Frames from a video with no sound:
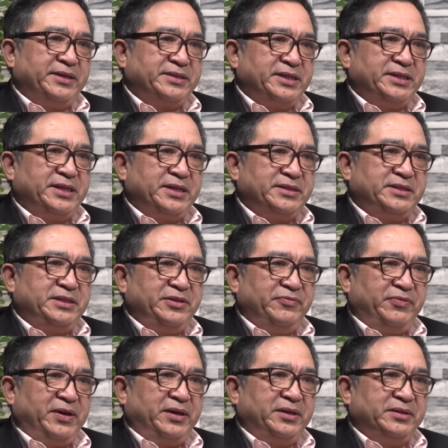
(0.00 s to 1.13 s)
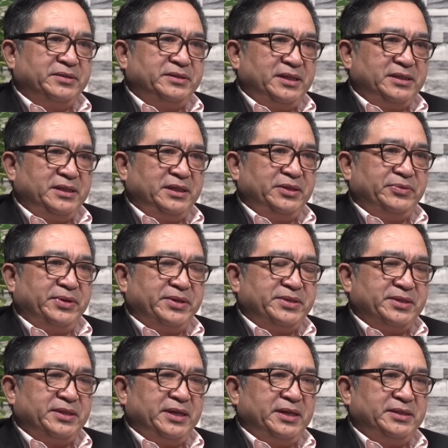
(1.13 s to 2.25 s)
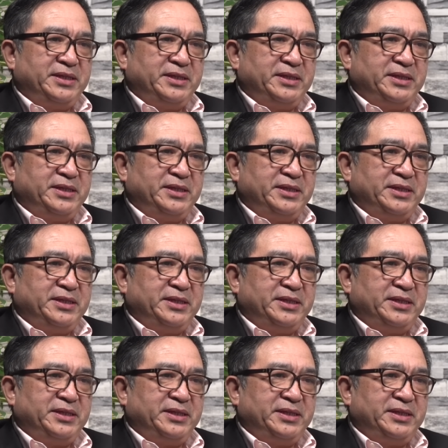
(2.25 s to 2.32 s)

虽然西方最近一段时间